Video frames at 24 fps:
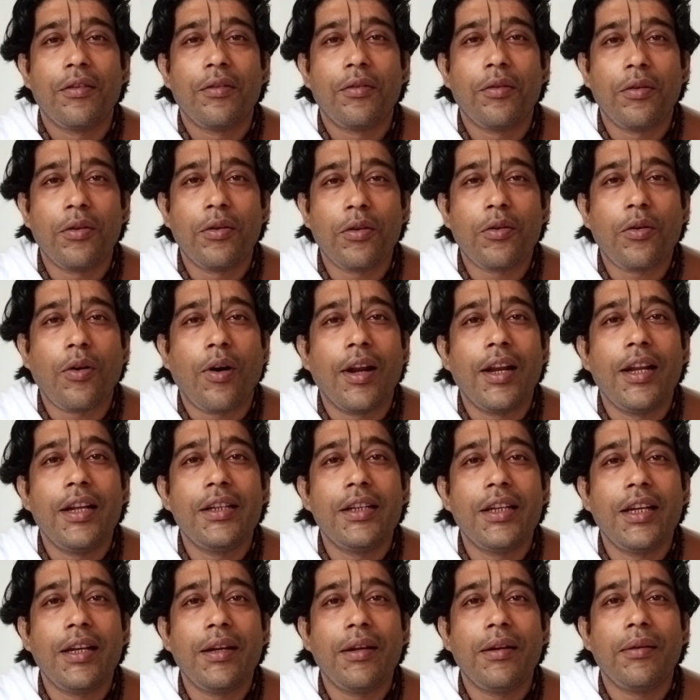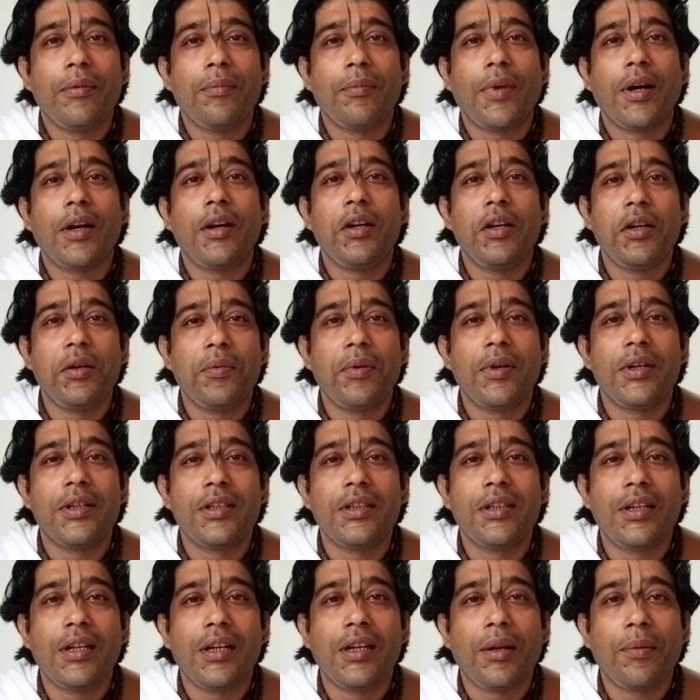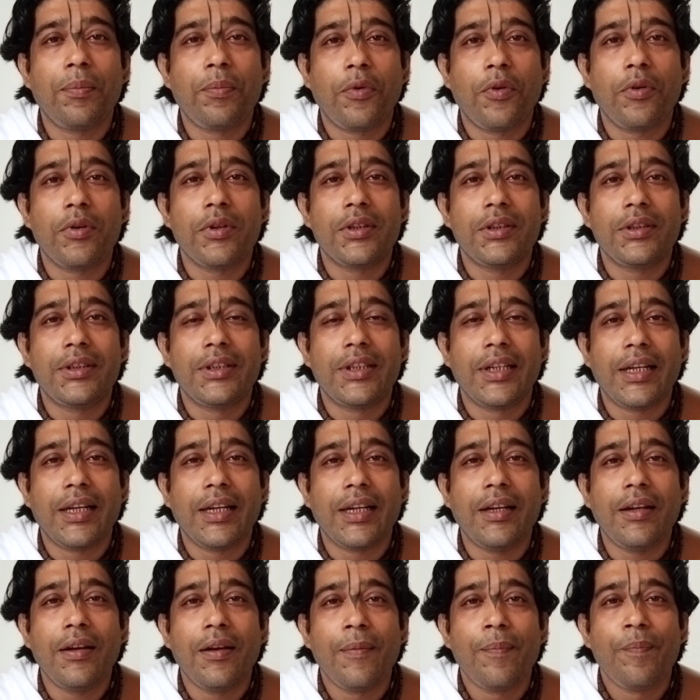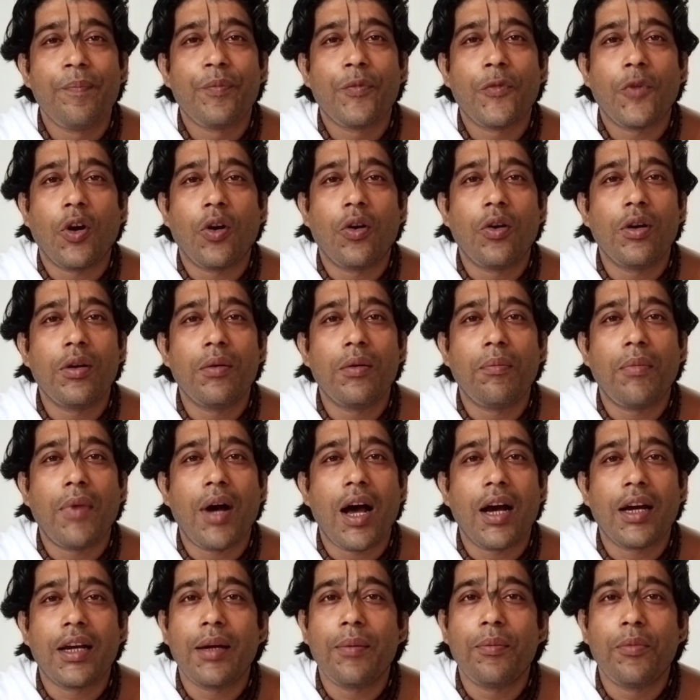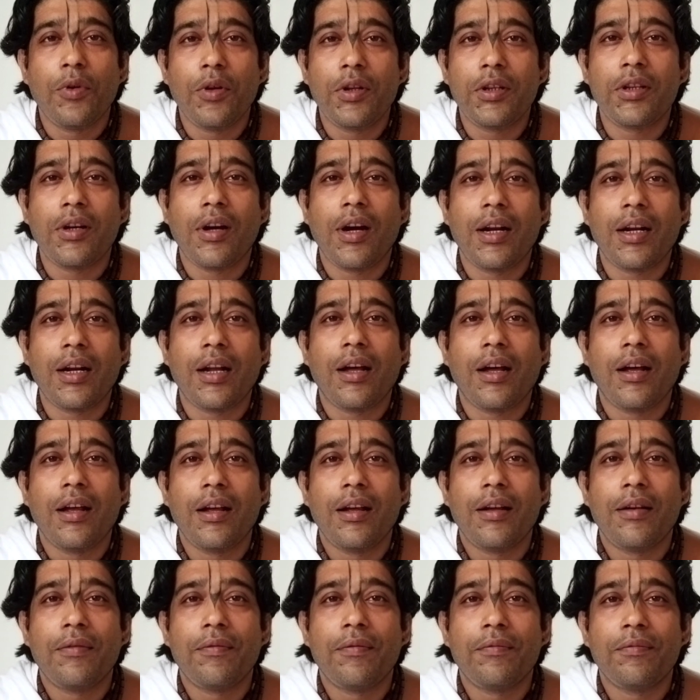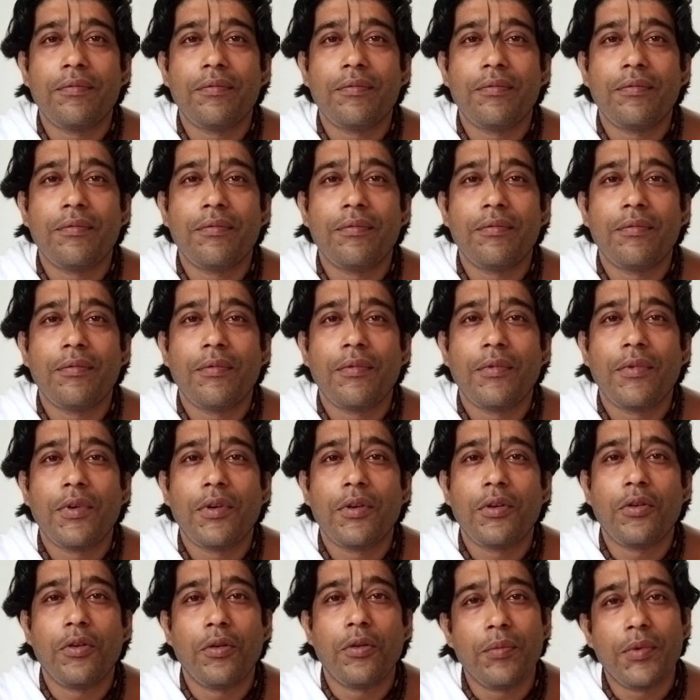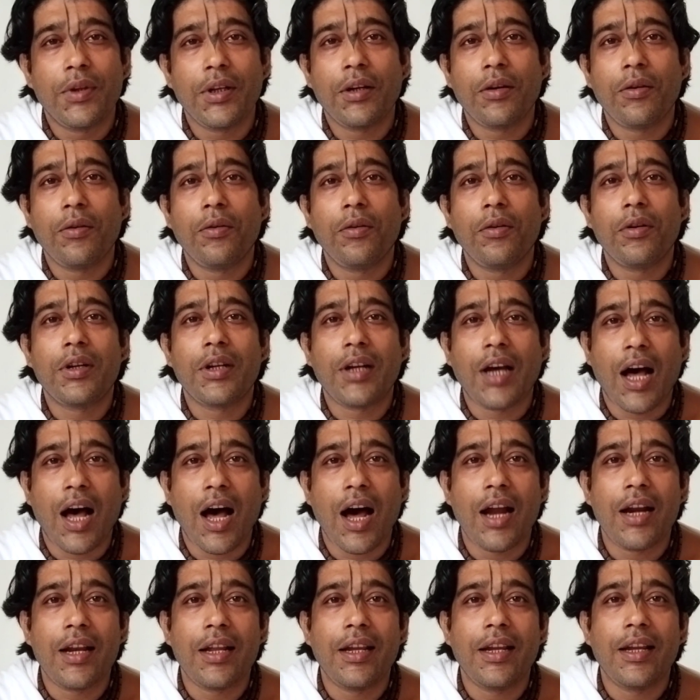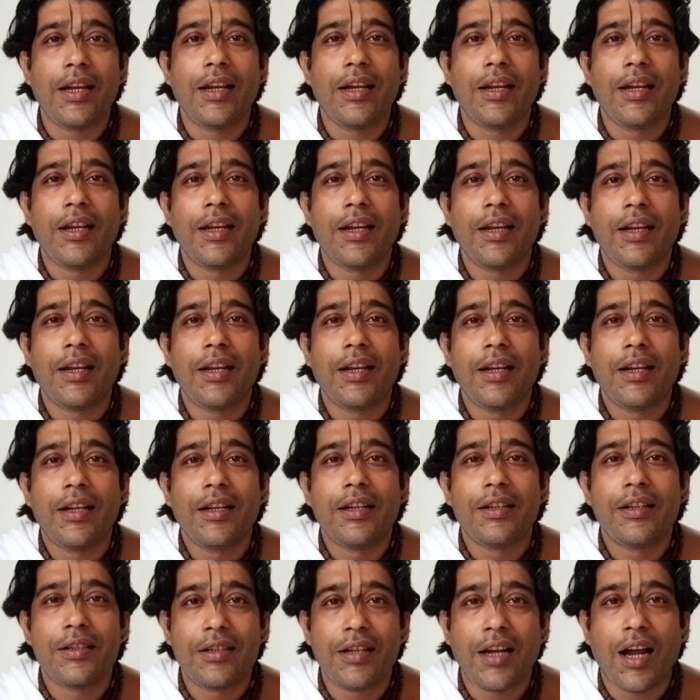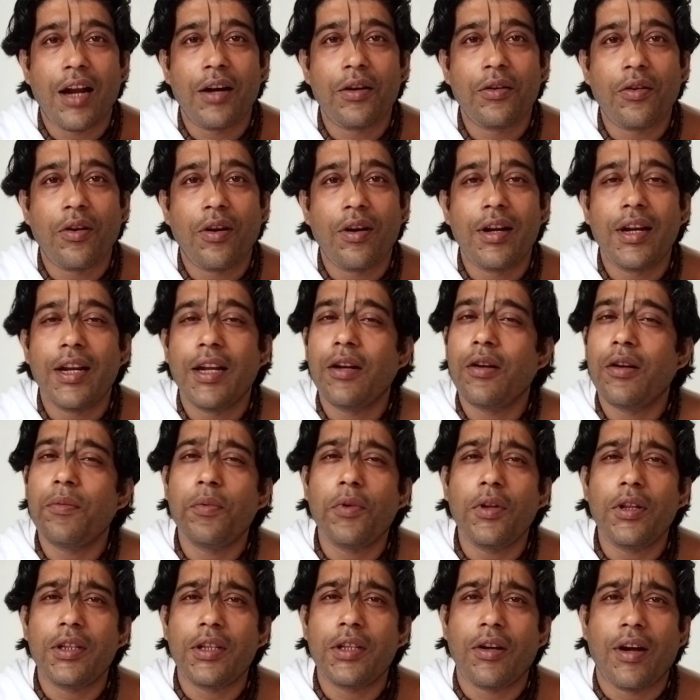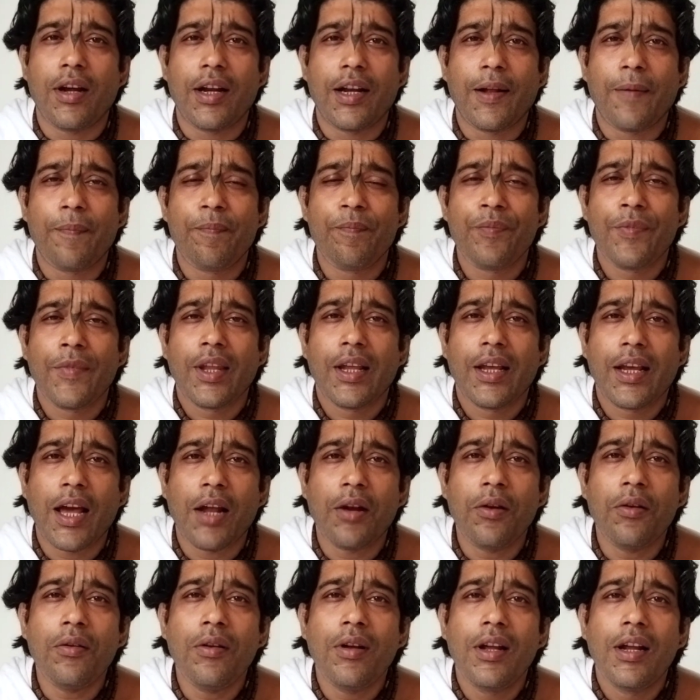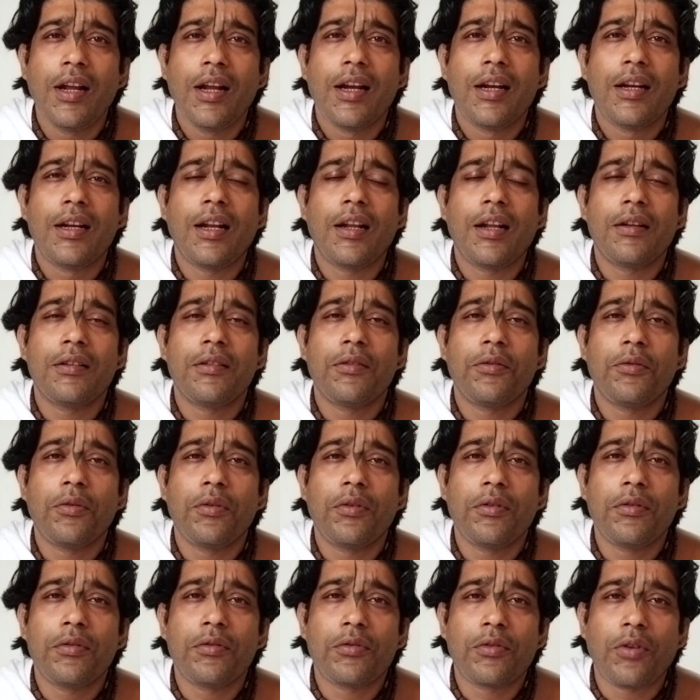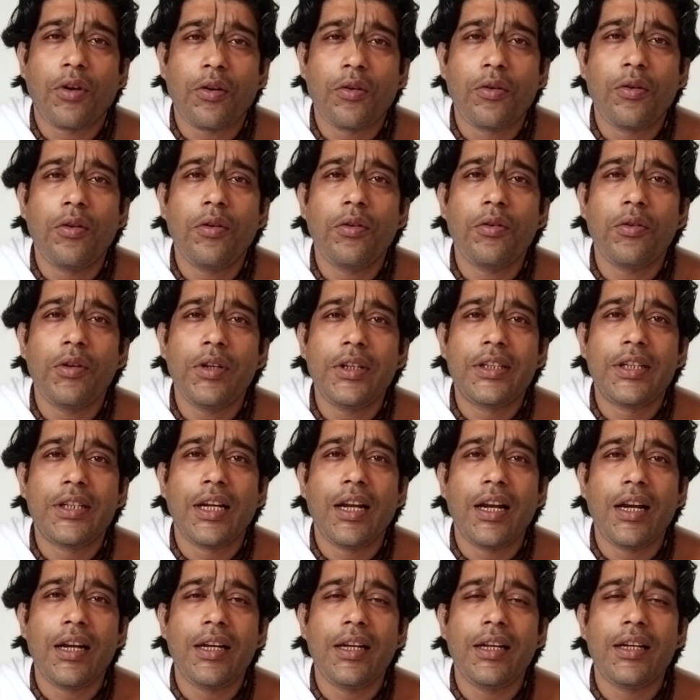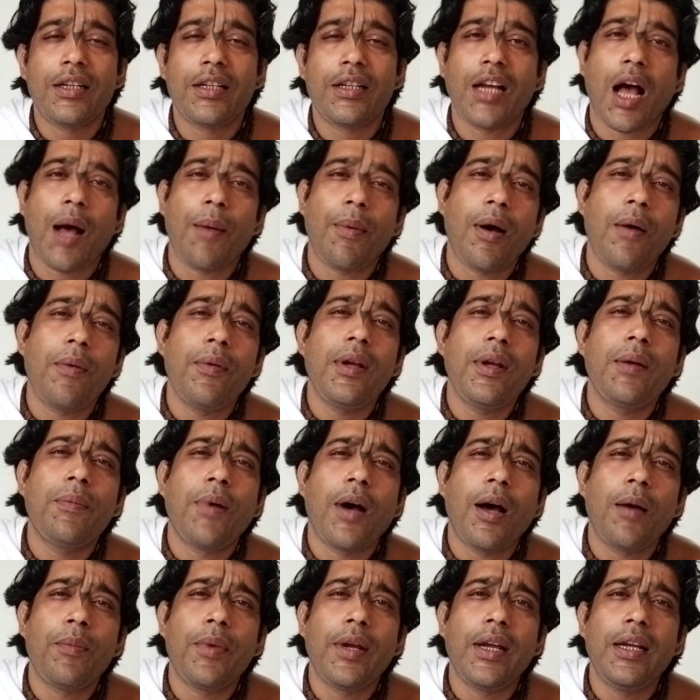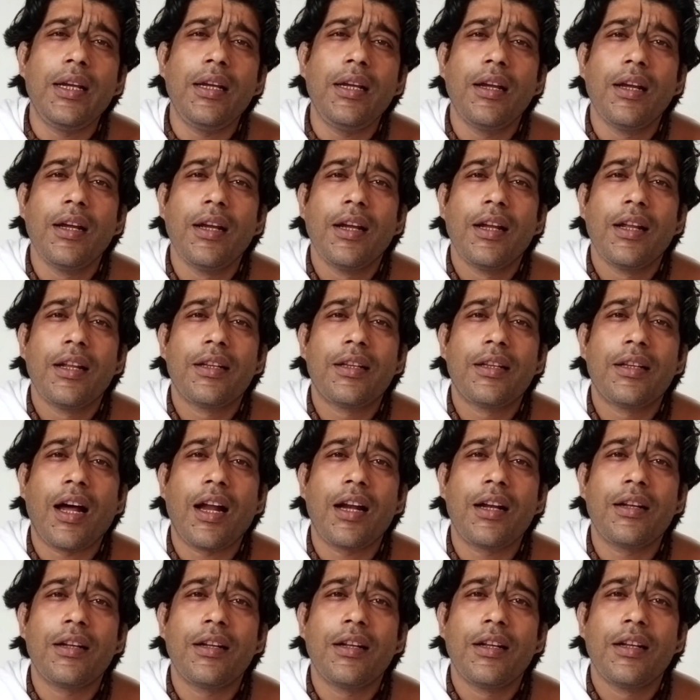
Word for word: কোনো কলেজে বা ইউনিভার্সিটিতে পড়ছে তখন মাকে বলতে হয় না ঘুম থেকে ওঠ খা রে স্নান করে এগুলো বলতে হয় না কেন না তখন ওই ছেলেটি স্বাভাবিকভাবেই তার